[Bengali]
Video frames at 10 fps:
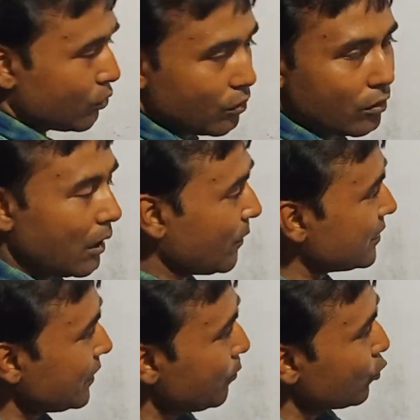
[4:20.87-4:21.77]
দন্তুন্য আমরা
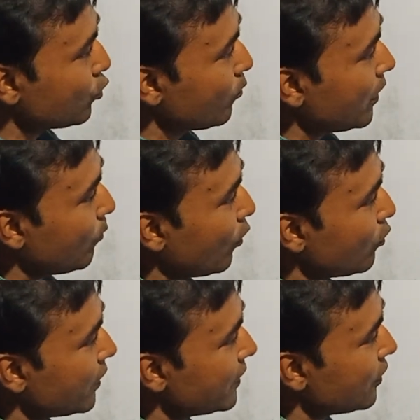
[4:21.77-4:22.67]
জানি প্রথমকার
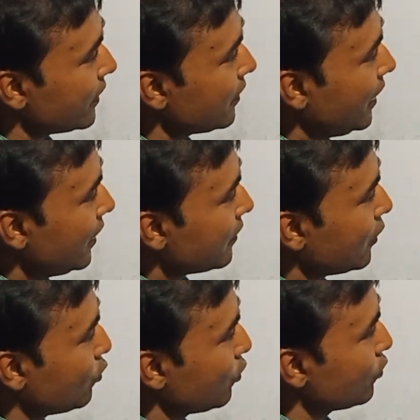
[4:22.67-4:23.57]
বর্ণটারি তাই
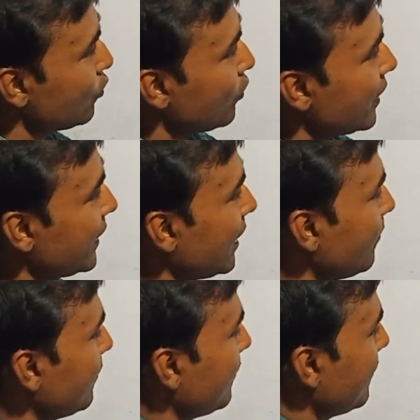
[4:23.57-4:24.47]
তাহলে দন্তুন্যটা নিলাম
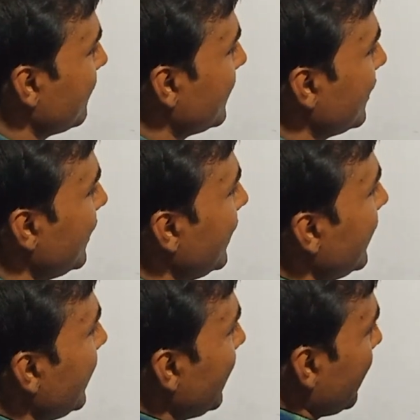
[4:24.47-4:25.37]

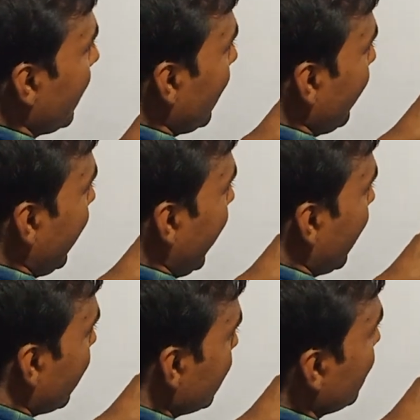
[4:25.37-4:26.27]
এবার
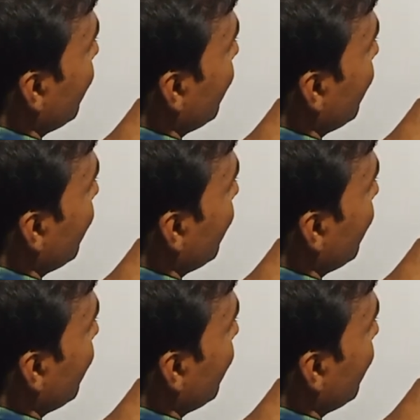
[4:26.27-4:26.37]
একটা